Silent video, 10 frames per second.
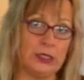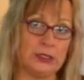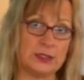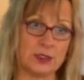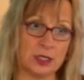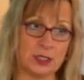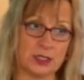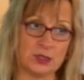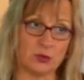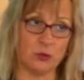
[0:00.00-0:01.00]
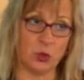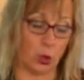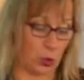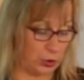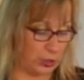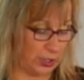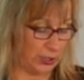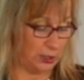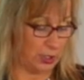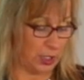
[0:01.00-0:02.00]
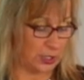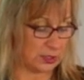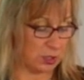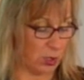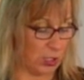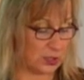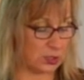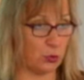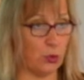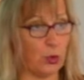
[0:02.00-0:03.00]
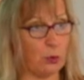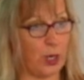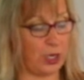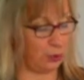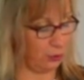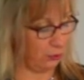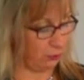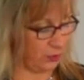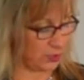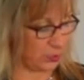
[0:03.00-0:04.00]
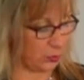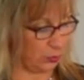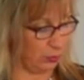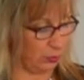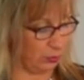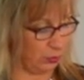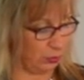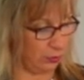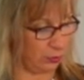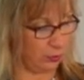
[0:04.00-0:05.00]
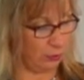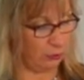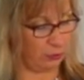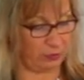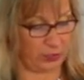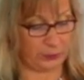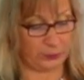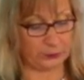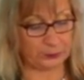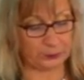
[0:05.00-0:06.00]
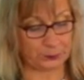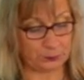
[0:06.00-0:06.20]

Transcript: Diese kann er sowohl online als auch als druckbare Version verwenden.